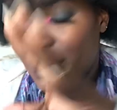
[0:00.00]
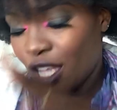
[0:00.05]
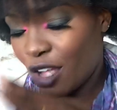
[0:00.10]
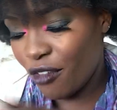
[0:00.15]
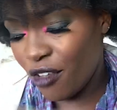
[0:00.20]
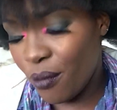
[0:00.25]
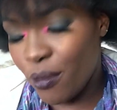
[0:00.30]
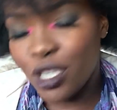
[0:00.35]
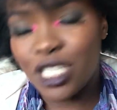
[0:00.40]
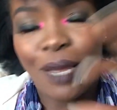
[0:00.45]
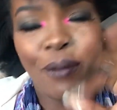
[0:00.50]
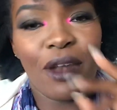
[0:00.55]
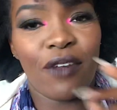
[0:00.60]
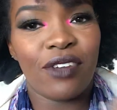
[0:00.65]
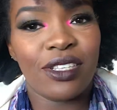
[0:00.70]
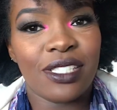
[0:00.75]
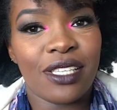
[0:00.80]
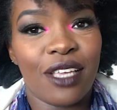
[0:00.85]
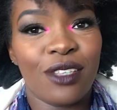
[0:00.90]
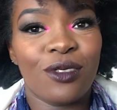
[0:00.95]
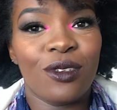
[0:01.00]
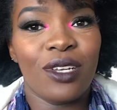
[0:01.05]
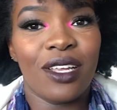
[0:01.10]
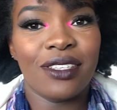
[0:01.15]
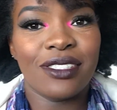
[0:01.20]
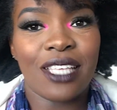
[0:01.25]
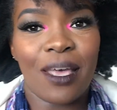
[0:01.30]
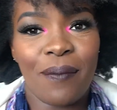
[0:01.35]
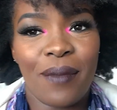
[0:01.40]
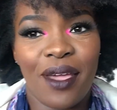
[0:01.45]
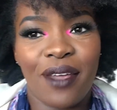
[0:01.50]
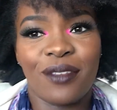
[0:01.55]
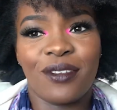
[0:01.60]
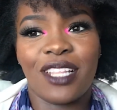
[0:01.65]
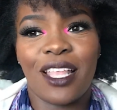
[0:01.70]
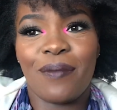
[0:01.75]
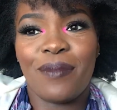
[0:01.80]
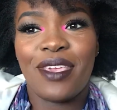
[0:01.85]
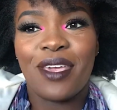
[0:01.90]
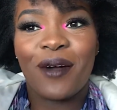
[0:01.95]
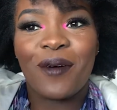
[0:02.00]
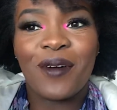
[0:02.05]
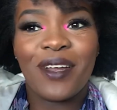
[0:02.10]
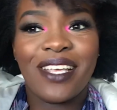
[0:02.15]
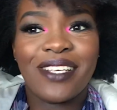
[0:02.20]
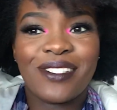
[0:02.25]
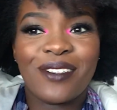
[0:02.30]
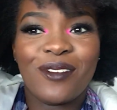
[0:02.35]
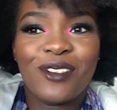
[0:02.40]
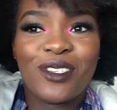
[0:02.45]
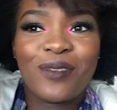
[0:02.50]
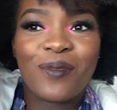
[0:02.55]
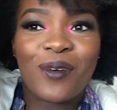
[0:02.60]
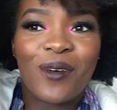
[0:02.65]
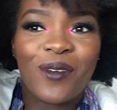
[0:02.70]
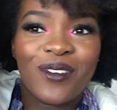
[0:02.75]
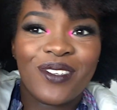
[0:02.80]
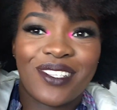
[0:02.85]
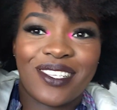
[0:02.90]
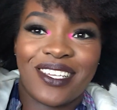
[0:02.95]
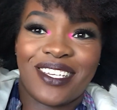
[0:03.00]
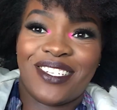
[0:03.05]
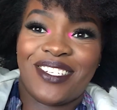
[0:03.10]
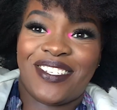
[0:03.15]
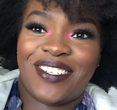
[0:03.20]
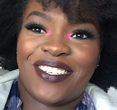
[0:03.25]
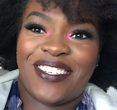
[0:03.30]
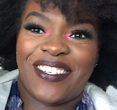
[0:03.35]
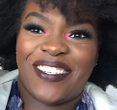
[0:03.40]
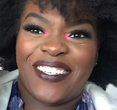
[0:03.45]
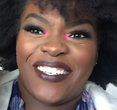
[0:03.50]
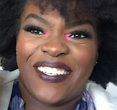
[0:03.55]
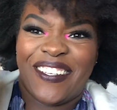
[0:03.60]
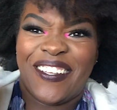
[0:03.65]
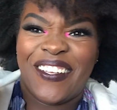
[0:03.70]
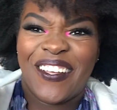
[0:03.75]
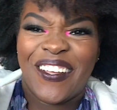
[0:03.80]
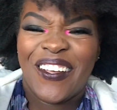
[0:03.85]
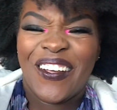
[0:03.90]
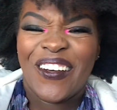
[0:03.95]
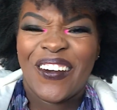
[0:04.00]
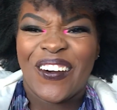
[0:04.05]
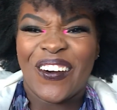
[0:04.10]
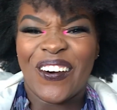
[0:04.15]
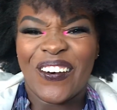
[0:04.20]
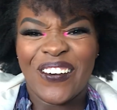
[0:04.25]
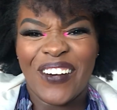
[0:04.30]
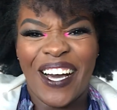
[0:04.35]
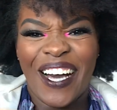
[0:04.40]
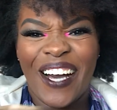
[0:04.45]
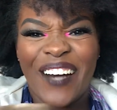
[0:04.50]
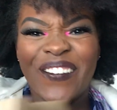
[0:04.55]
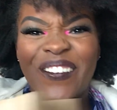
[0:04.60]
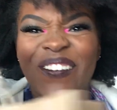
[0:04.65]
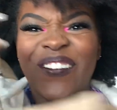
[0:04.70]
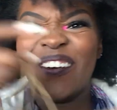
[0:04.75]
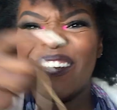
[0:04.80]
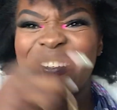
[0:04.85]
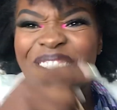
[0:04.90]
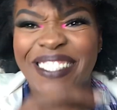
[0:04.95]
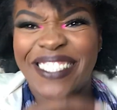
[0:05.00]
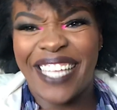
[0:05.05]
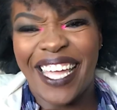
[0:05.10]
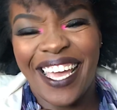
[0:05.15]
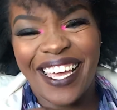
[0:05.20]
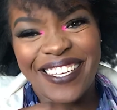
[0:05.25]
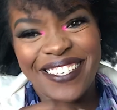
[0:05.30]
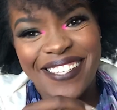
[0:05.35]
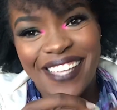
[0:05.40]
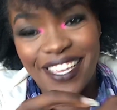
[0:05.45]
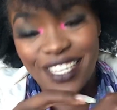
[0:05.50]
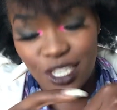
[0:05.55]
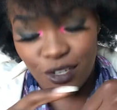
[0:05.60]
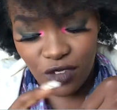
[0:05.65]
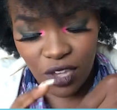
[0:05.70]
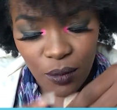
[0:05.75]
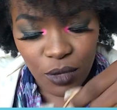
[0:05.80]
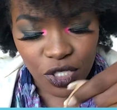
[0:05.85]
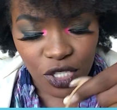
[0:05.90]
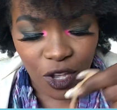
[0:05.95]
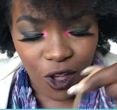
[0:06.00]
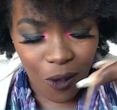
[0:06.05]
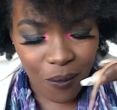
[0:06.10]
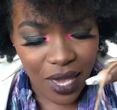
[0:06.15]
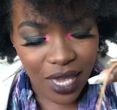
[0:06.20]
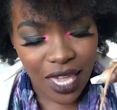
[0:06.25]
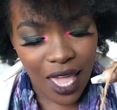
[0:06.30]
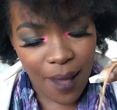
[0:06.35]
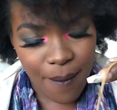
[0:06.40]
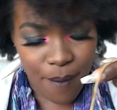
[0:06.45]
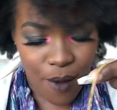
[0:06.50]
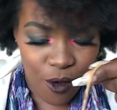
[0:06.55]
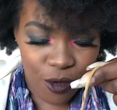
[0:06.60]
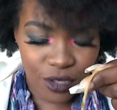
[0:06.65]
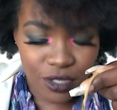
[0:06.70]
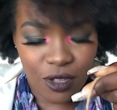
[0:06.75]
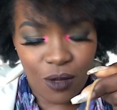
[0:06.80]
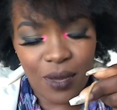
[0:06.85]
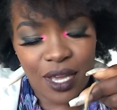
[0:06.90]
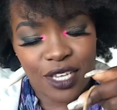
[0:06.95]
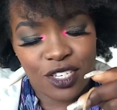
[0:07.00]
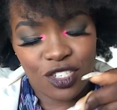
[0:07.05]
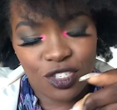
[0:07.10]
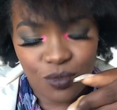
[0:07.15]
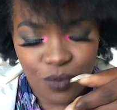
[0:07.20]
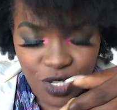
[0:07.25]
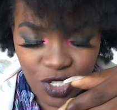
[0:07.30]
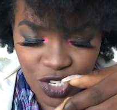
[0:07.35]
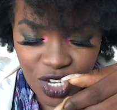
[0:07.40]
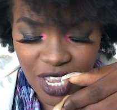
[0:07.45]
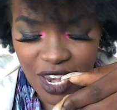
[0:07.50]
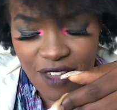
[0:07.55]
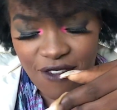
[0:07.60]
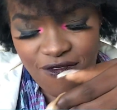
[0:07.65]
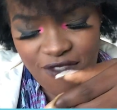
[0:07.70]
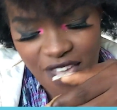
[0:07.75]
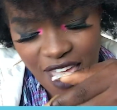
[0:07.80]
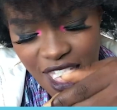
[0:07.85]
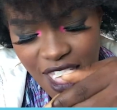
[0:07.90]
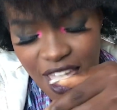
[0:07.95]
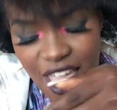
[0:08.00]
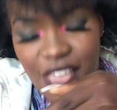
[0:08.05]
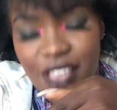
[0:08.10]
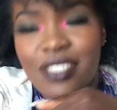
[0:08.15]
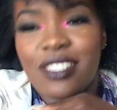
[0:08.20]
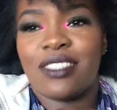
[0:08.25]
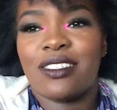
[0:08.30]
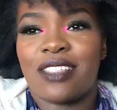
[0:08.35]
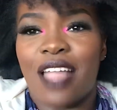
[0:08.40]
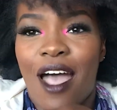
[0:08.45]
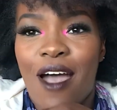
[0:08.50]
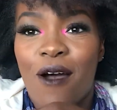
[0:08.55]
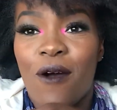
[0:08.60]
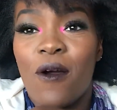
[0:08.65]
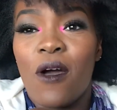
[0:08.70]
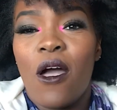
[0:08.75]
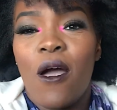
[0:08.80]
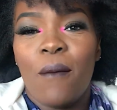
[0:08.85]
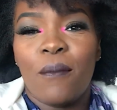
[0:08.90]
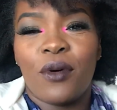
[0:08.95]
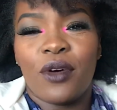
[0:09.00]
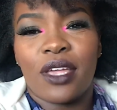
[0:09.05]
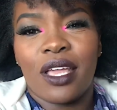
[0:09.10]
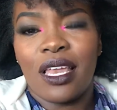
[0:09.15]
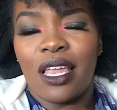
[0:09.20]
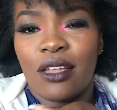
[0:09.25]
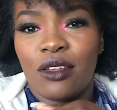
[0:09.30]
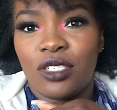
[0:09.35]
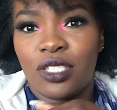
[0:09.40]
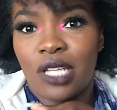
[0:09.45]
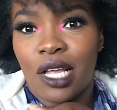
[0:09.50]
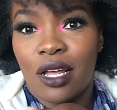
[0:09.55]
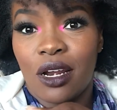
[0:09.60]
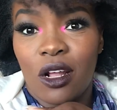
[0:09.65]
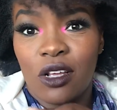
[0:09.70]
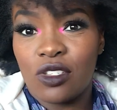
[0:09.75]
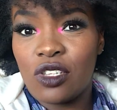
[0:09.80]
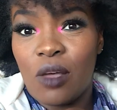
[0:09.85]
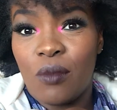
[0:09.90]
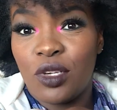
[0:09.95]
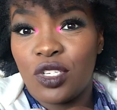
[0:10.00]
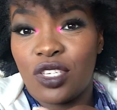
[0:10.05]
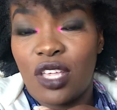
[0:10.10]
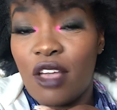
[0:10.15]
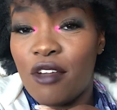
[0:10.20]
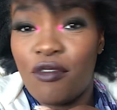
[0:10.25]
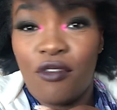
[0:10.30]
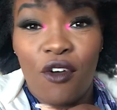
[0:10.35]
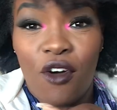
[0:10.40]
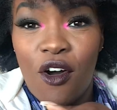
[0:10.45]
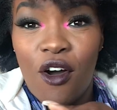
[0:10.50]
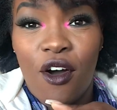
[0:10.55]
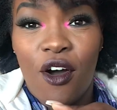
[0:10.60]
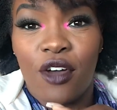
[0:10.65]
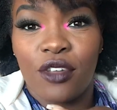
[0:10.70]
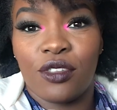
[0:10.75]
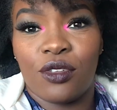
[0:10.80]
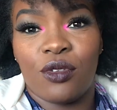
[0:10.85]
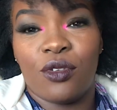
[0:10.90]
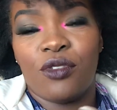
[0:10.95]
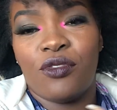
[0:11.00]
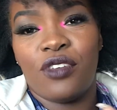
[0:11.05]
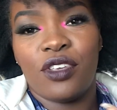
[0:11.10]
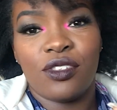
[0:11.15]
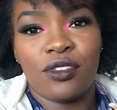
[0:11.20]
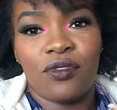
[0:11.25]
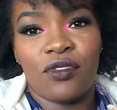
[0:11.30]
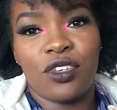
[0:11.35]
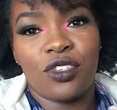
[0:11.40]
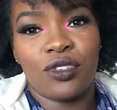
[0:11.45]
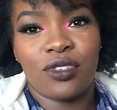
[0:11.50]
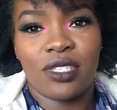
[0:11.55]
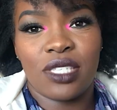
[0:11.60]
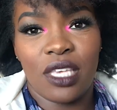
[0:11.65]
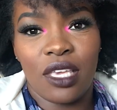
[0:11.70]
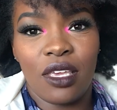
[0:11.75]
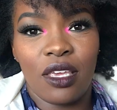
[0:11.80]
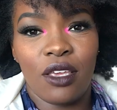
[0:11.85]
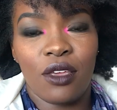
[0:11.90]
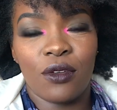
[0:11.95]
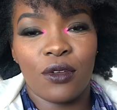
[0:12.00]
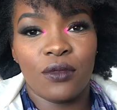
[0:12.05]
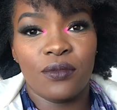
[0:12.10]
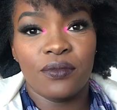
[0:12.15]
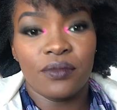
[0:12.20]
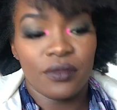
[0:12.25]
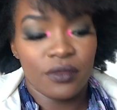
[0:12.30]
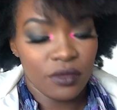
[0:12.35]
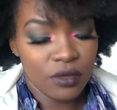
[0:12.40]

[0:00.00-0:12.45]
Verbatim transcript: Então eu vim mostrar pra vocês o lançamento da minha coleção de bolsas. Com amo, voltei, gente. Eu vim mostrar como é que é a bolsa, uma, uma de cada vez e tal. Porque lá no Instagram eu só mostrei a foto, fiz um videozinho